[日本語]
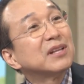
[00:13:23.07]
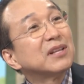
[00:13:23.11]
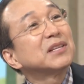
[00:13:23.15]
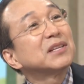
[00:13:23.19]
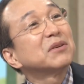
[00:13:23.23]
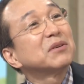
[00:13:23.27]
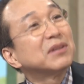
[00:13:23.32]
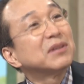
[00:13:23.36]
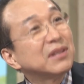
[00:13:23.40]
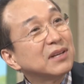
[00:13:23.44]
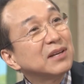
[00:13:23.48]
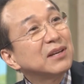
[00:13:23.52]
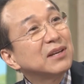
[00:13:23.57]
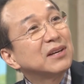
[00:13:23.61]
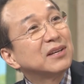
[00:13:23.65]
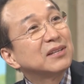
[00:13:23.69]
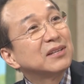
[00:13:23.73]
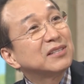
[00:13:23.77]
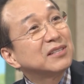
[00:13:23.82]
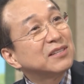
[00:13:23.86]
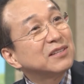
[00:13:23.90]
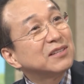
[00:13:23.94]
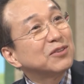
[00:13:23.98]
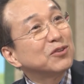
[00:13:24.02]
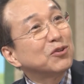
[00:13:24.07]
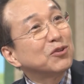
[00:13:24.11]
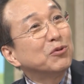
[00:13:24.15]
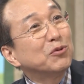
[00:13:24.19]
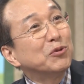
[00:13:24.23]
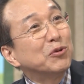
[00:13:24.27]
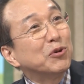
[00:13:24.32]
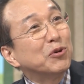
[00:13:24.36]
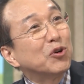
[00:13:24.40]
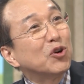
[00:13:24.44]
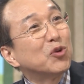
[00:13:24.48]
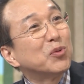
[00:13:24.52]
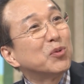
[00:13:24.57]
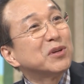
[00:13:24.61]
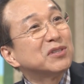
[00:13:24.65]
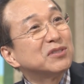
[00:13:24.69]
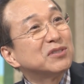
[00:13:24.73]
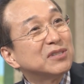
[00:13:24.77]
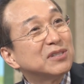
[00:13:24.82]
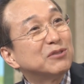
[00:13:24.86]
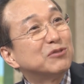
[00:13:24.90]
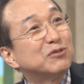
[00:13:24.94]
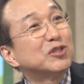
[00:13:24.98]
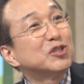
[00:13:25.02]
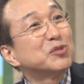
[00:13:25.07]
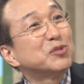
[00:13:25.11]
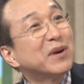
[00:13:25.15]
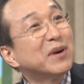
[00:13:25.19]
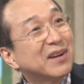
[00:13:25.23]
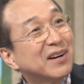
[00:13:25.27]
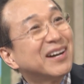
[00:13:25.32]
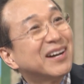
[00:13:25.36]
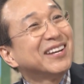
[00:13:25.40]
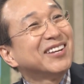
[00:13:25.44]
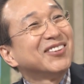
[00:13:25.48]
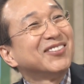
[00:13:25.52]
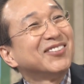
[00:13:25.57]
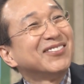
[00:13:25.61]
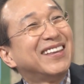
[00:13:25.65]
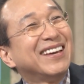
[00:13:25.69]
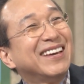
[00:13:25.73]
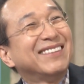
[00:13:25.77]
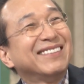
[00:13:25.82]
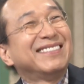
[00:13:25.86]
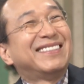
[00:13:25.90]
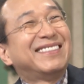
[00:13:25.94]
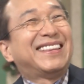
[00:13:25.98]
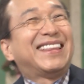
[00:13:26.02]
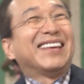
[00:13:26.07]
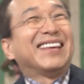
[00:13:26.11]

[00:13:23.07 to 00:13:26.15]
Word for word: なのにあなたはねちっとも喜ばずに愚痴ばっかり言っ